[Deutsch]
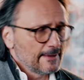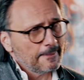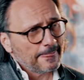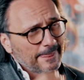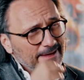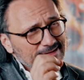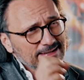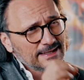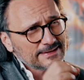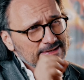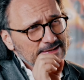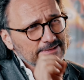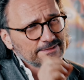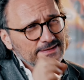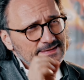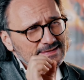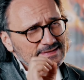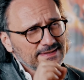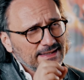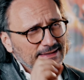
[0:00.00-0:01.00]
Es hat sich
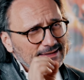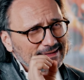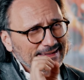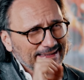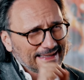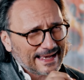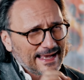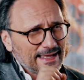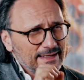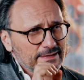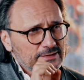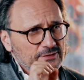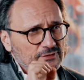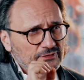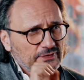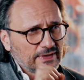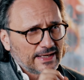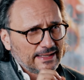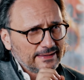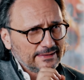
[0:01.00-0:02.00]
was Zentrales
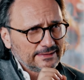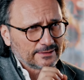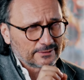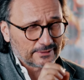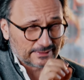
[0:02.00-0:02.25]
verändert.